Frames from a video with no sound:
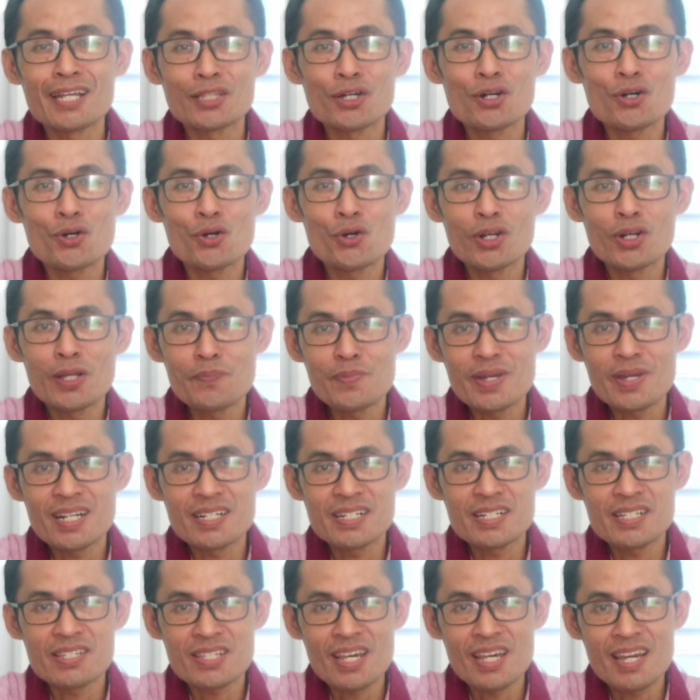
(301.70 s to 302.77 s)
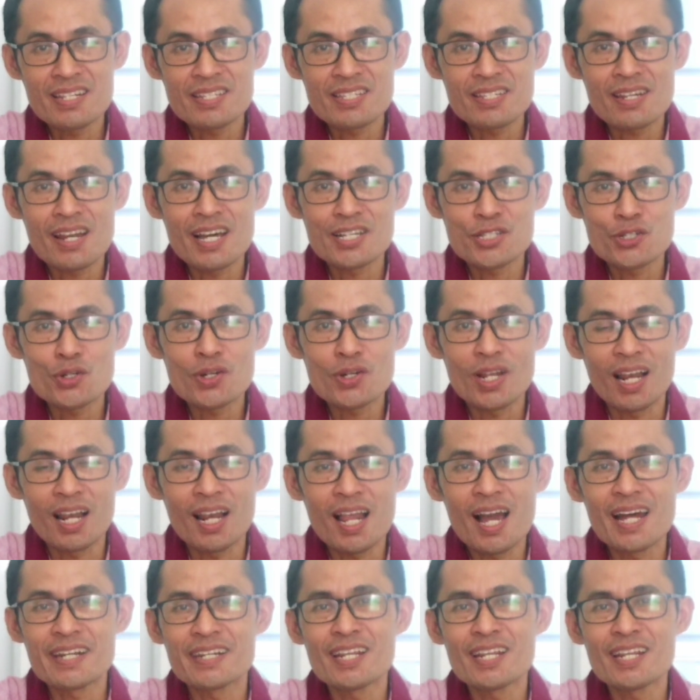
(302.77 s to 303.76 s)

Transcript: atau Olimpiade Sains Nasional